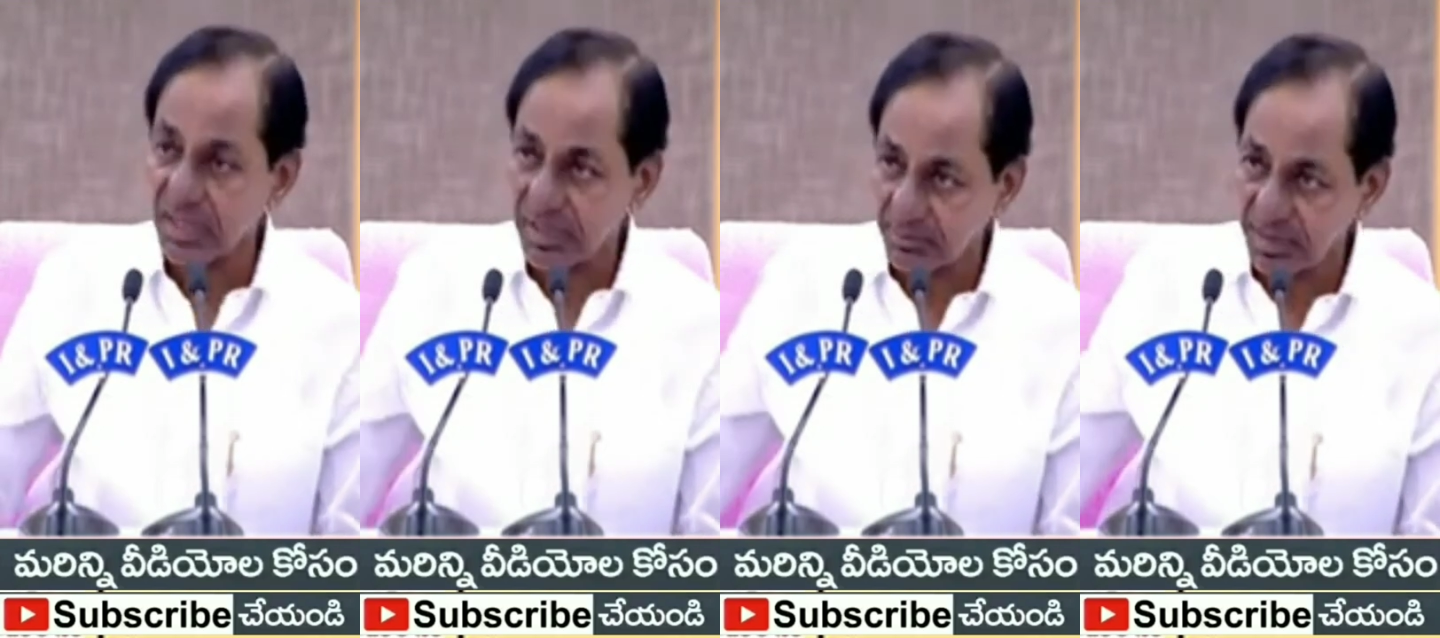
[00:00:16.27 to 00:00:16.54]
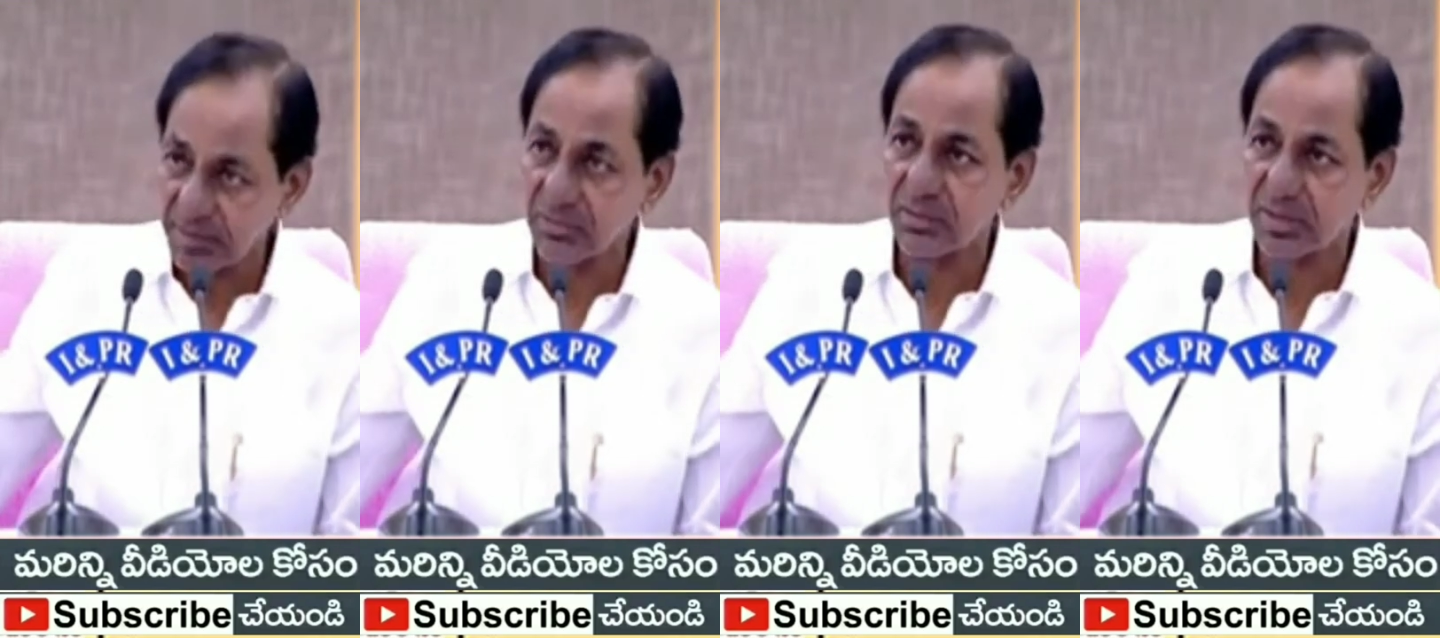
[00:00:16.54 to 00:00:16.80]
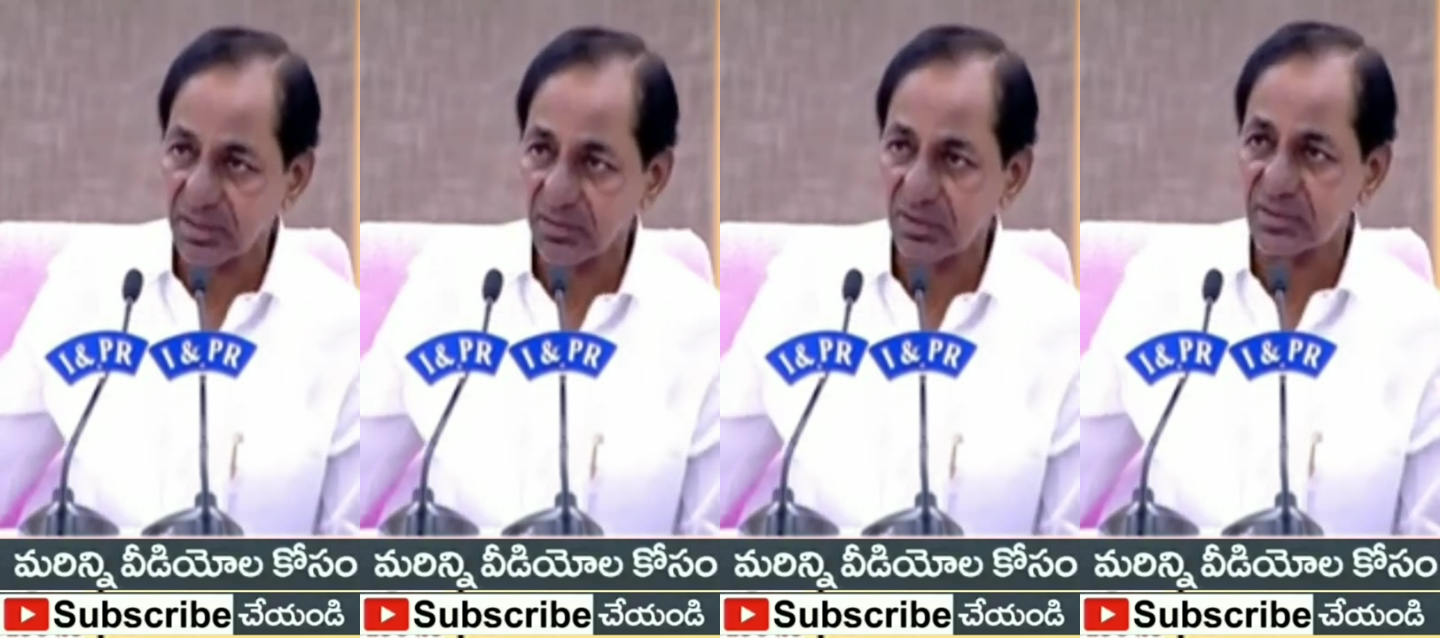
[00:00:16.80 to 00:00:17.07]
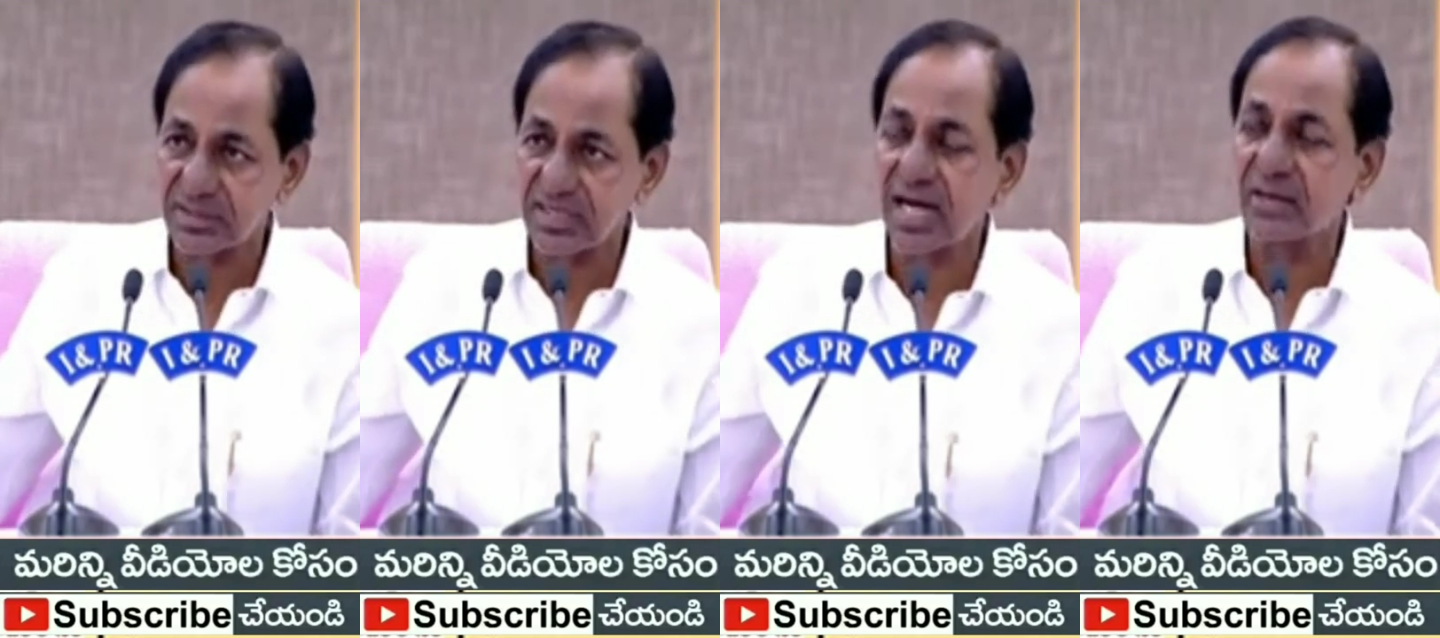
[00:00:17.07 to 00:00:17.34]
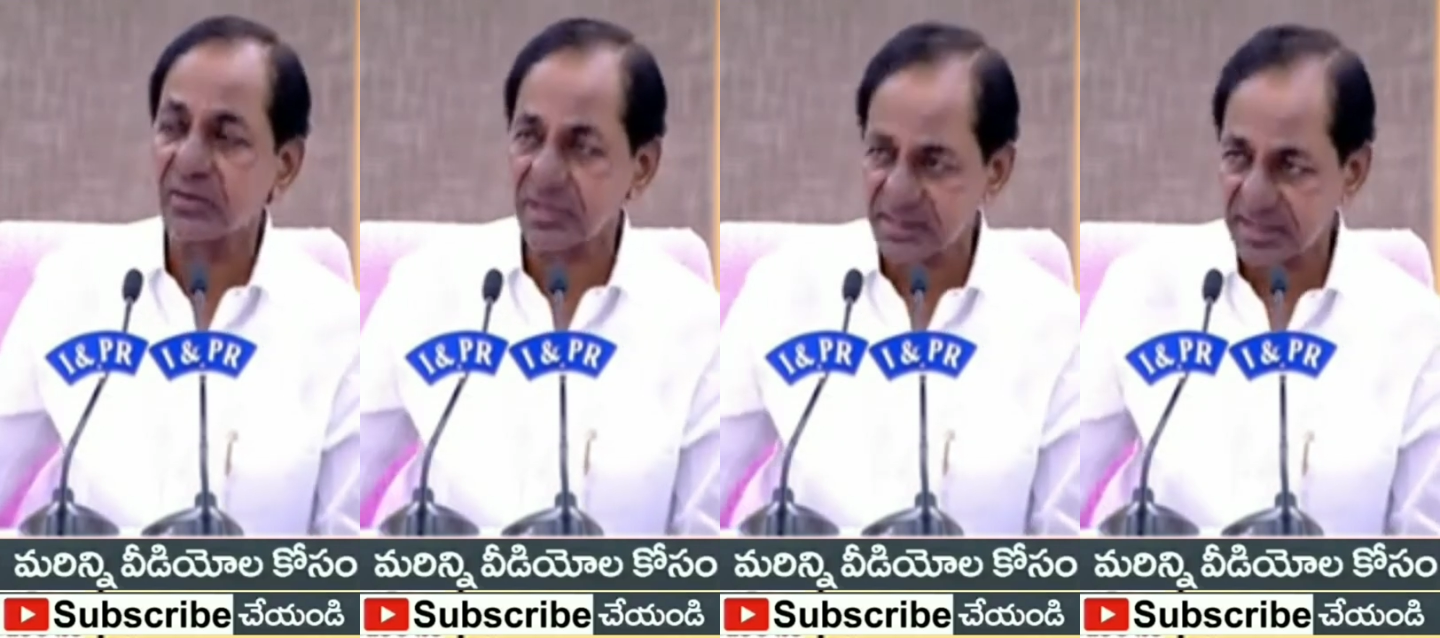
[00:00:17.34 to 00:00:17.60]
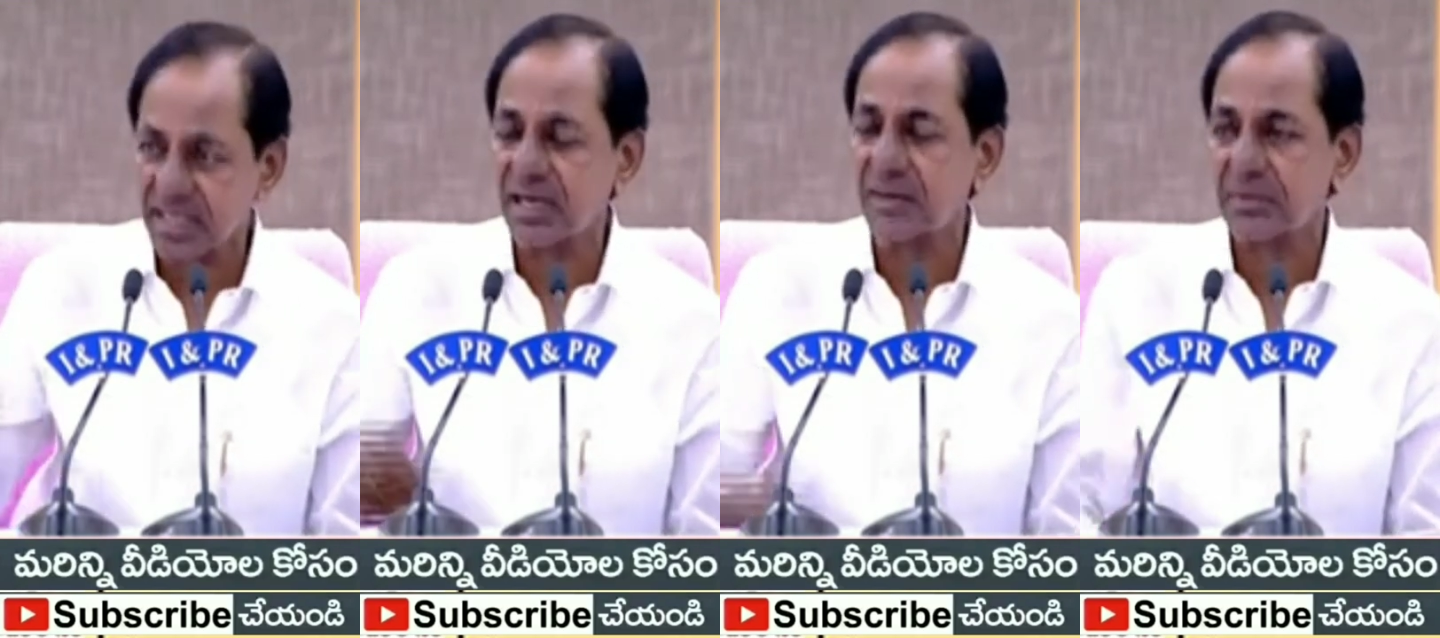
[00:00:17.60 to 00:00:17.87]
మహబూబ్నగర్ వాళ్ళు వచ్చి ఆటో రిక్షాలు
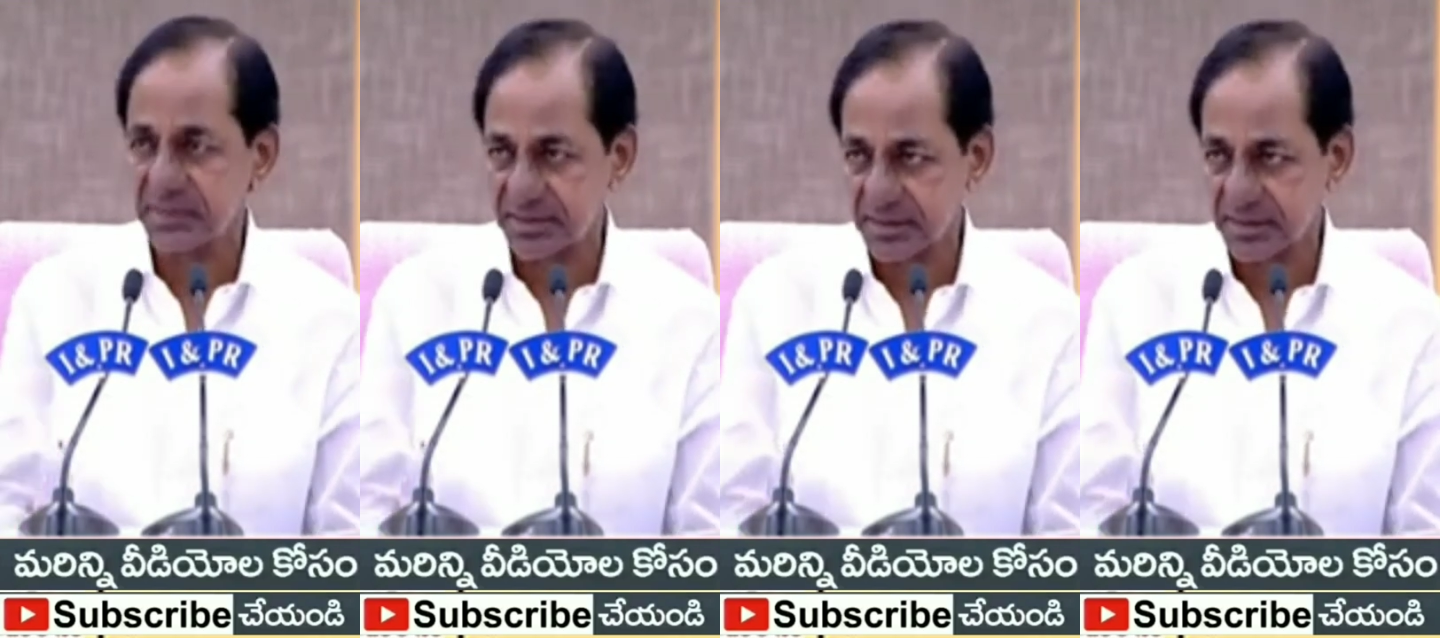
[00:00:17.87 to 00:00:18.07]
నడిపించారు